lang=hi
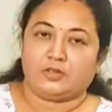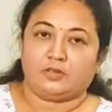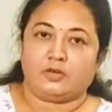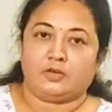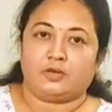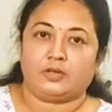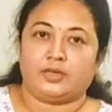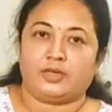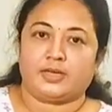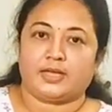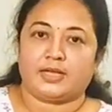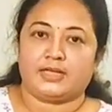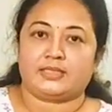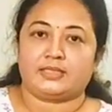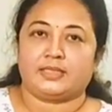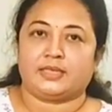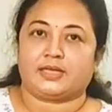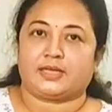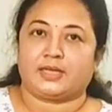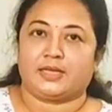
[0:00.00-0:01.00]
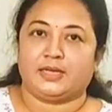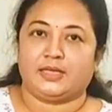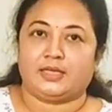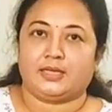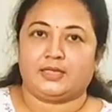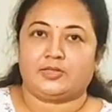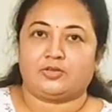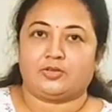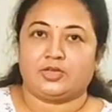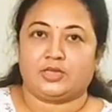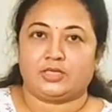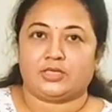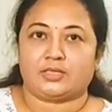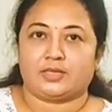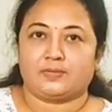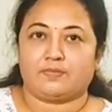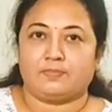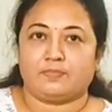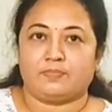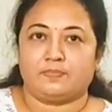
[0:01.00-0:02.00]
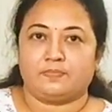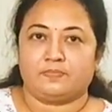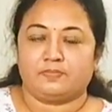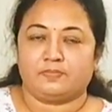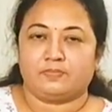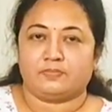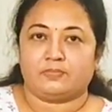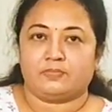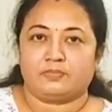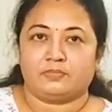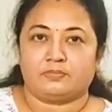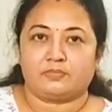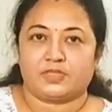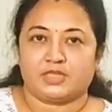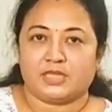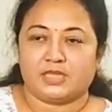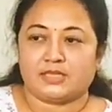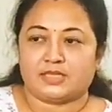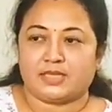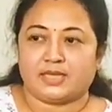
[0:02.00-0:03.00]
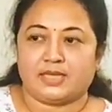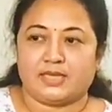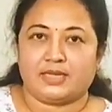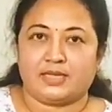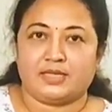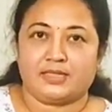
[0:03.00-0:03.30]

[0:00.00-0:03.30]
नाश्ते के लिए तो ये सब चलता ही रहता